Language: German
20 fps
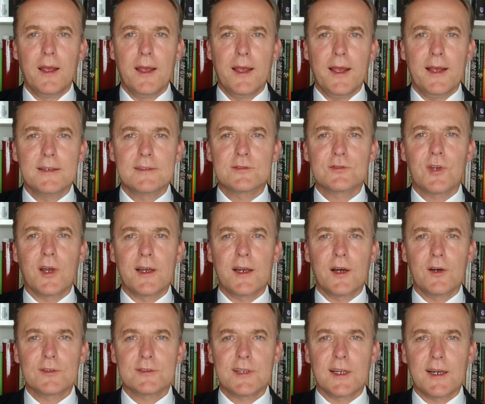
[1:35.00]
Er ist zu einer
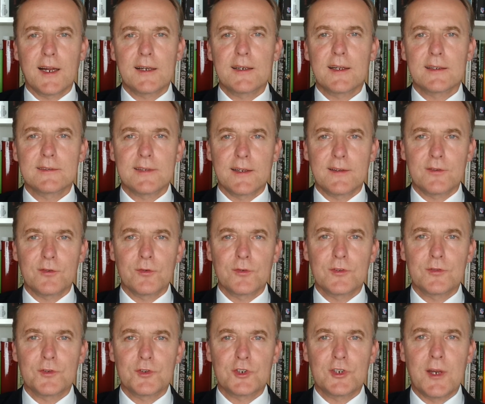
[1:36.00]
Auseinandersetzung
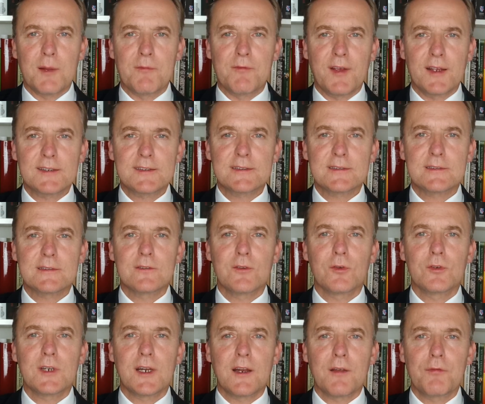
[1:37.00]
zwischen dem Westen
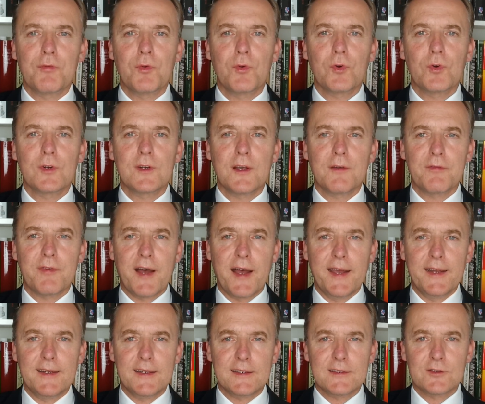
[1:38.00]
unter der Führung der
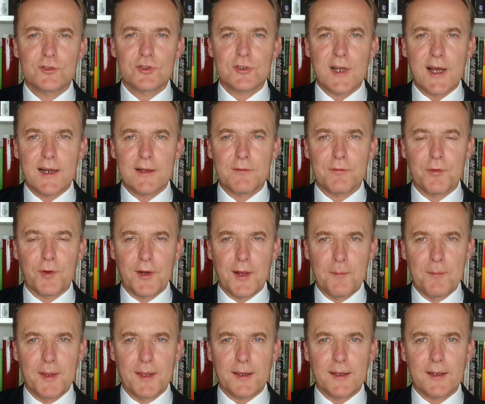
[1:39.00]
Vereinigten Staaten von
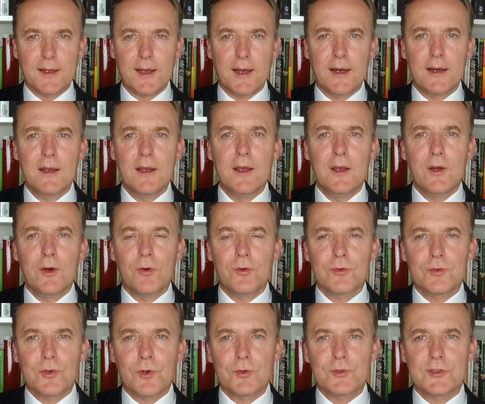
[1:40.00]
Amerika
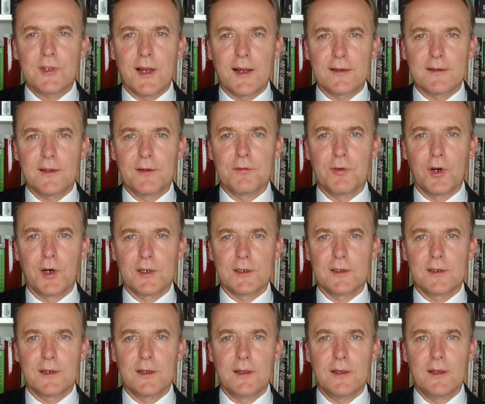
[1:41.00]
und Russland geworden,